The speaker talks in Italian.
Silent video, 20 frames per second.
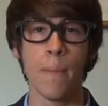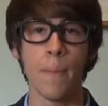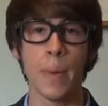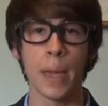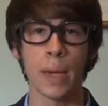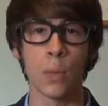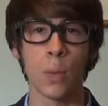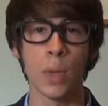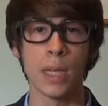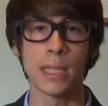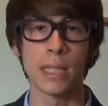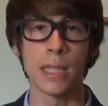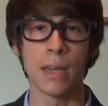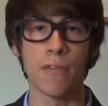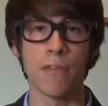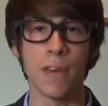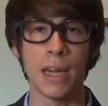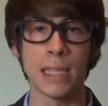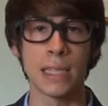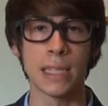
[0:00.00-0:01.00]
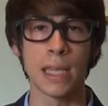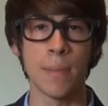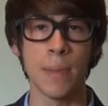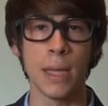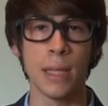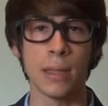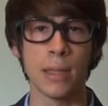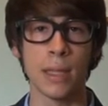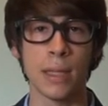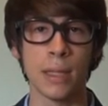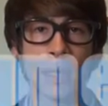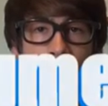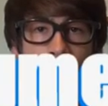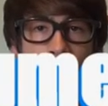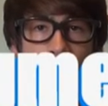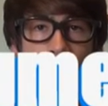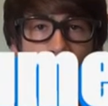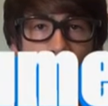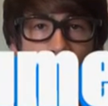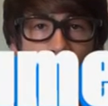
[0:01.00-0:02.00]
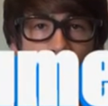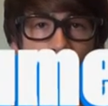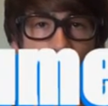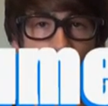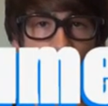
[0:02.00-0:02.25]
per questa falsamente intellettuale